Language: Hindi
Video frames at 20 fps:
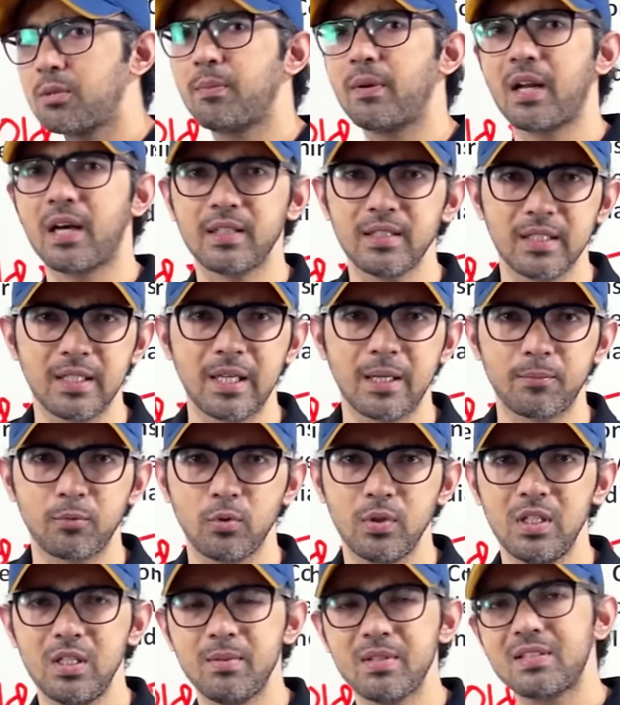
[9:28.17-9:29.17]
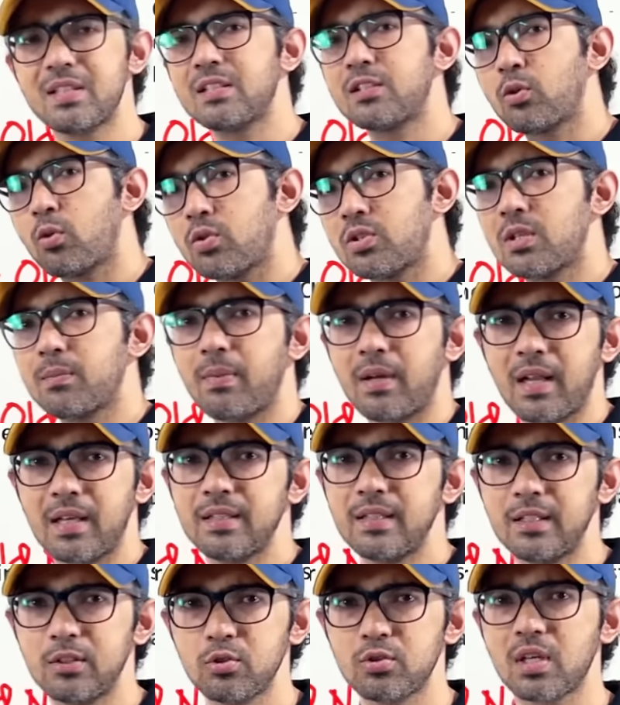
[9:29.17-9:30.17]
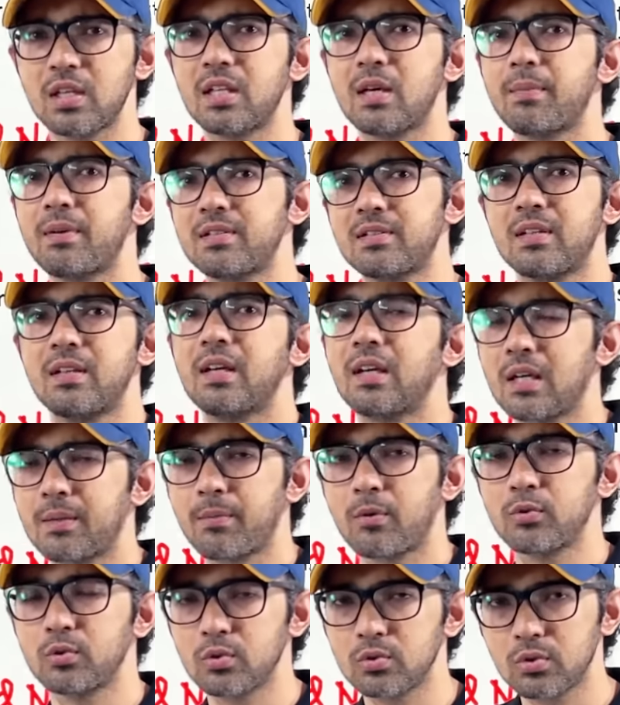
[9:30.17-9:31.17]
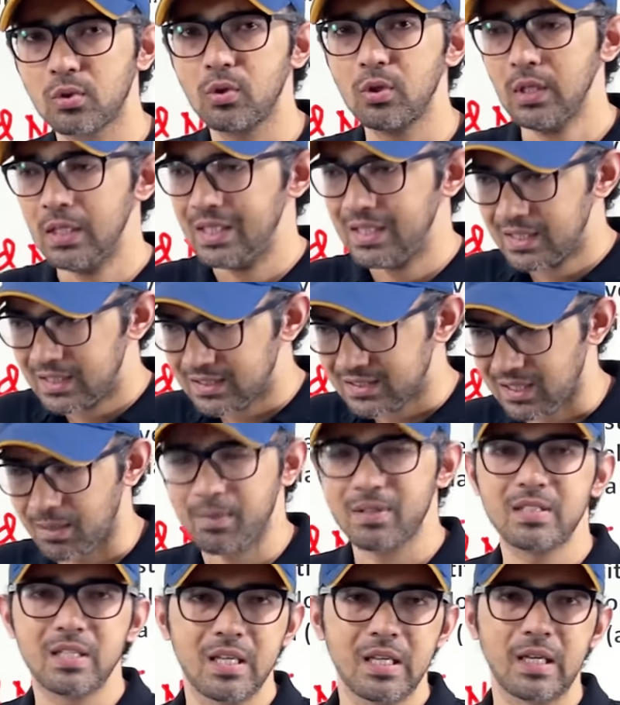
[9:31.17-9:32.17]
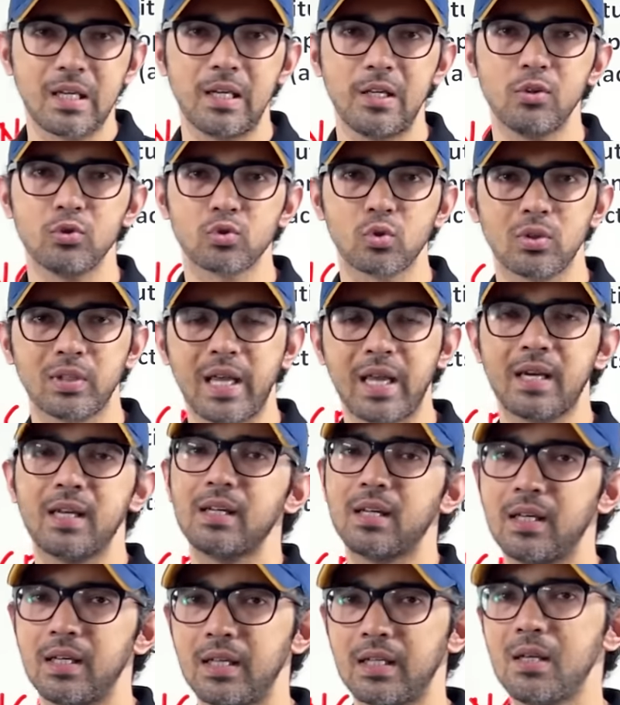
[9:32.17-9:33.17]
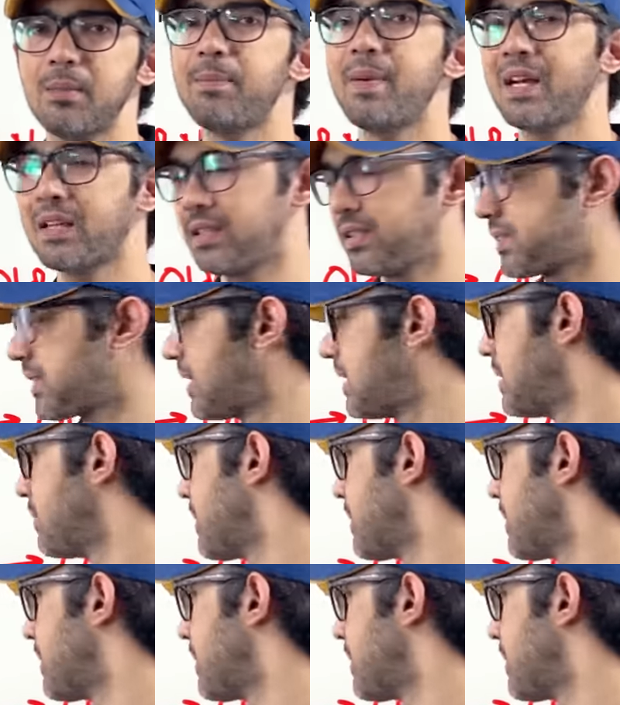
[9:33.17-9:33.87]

बना देंगे आपको इन्हीं में से ऐसे क्वेश्चन बना देंगे जो शायद आप आंसर ना कर पाओ तो उसको समझने के लिए उसको टैकल करने के लिए प्रैक्टिस करनी